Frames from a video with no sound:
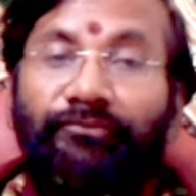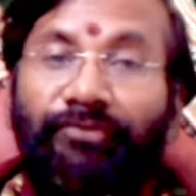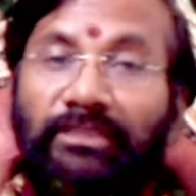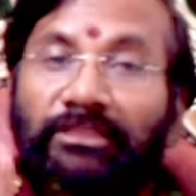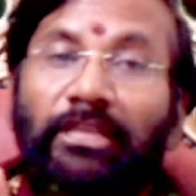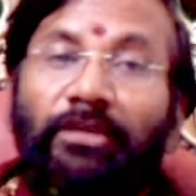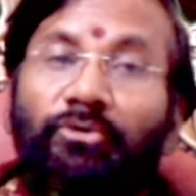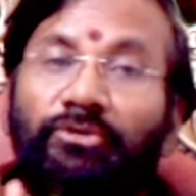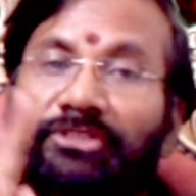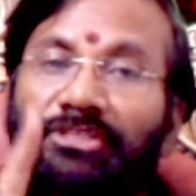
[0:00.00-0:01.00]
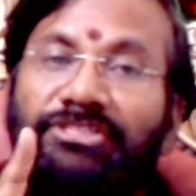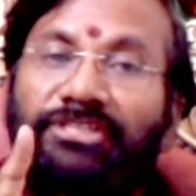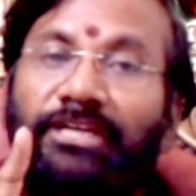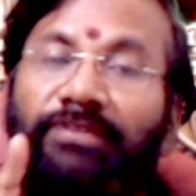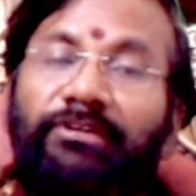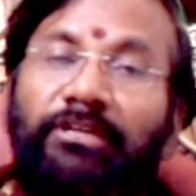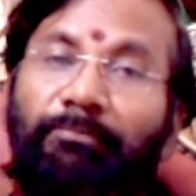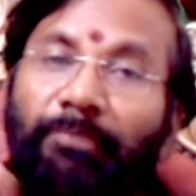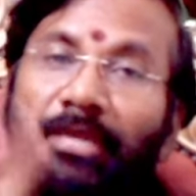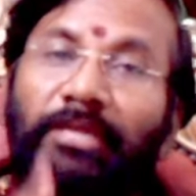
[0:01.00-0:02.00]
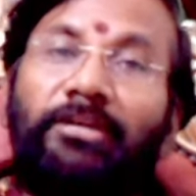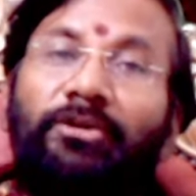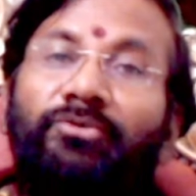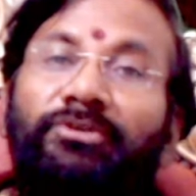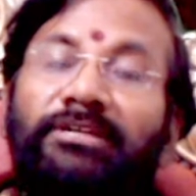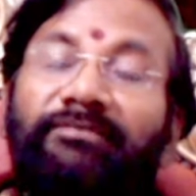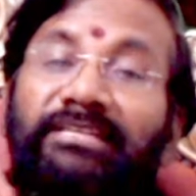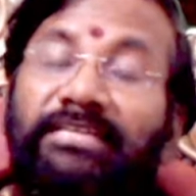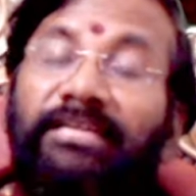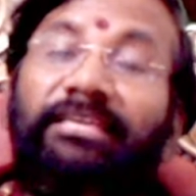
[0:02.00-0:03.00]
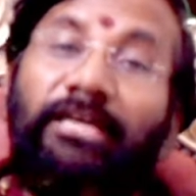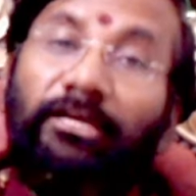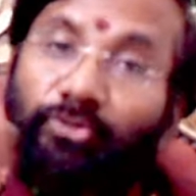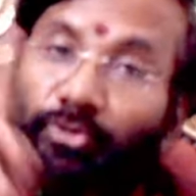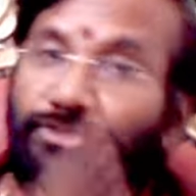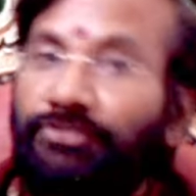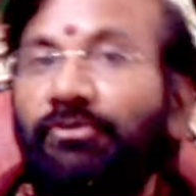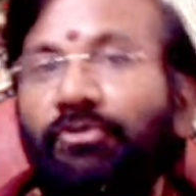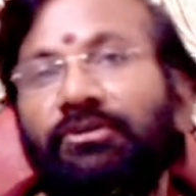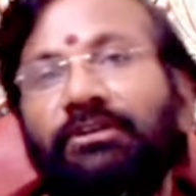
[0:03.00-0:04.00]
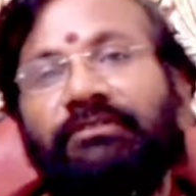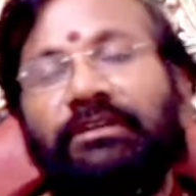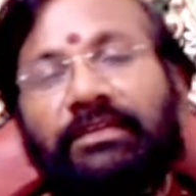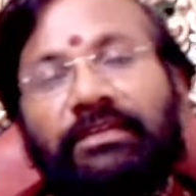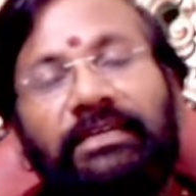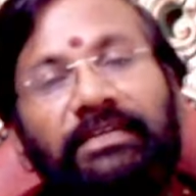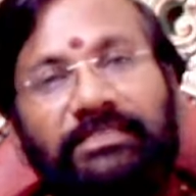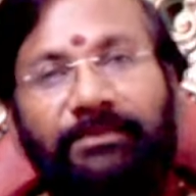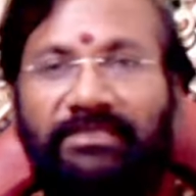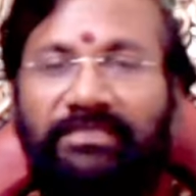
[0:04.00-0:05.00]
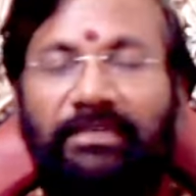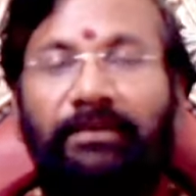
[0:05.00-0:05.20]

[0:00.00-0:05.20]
వ్యక్తిని గుర్తించేటువంటి పేరులో ఉన్నటువంటి సంఖ్య దోషంలో ఉన్నటువంటి సమస్య